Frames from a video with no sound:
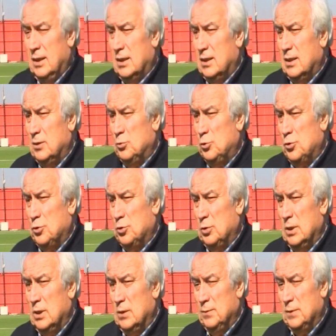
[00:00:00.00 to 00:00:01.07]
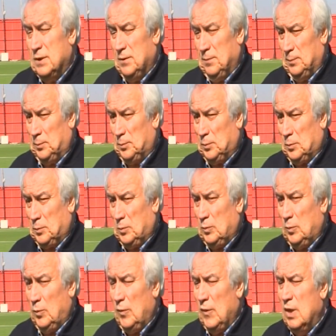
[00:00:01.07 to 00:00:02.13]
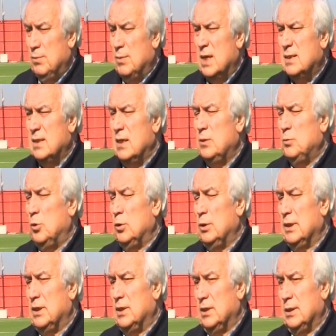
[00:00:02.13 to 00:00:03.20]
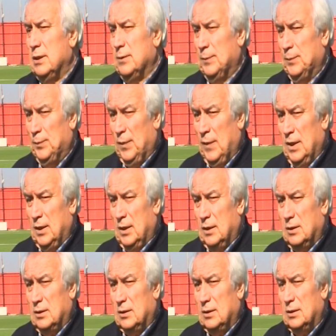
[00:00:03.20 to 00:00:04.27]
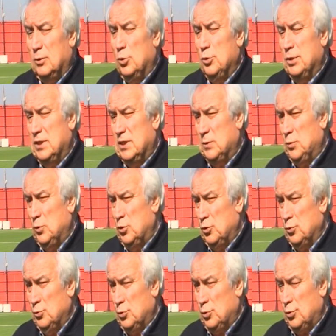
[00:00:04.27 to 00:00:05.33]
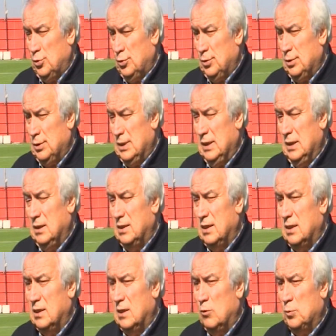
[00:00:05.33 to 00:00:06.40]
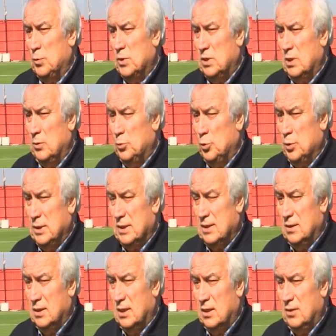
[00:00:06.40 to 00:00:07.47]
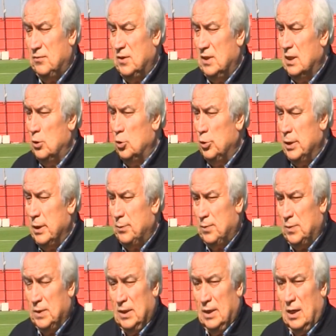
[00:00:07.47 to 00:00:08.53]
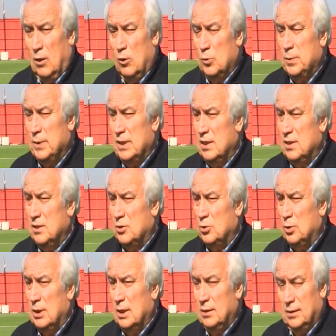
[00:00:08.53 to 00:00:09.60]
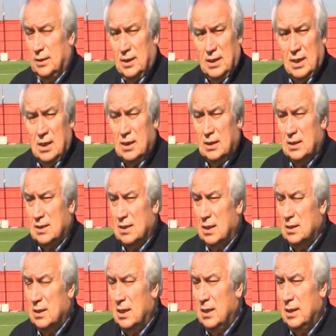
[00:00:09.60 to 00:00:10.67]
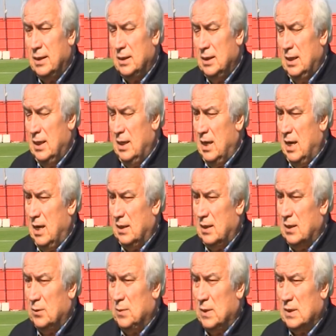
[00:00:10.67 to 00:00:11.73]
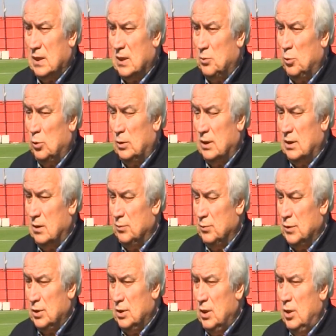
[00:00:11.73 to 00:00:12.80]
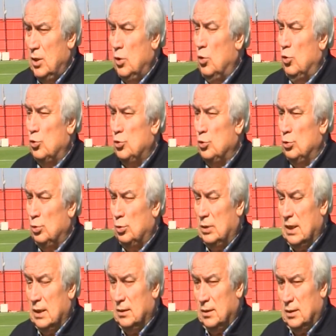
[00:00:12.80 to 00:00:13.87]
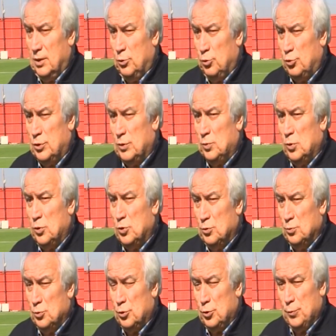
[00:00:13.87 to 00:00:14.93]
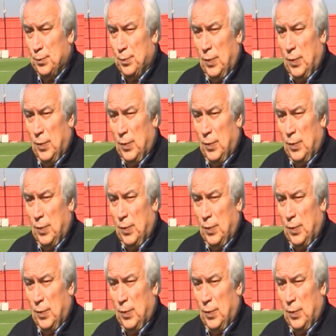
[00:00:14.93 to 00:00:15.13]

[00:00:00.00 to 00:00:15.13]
E, bu çocuklarımız basketboldaki 12 e, sporcumuz e, İngiltere'de Avrupa Şampiyonası'nda final oynayıp Avrupa ikincisi olan tekerlekli sandalye erkek basketbol takımımız, okçuluktan 3 sporcumuz,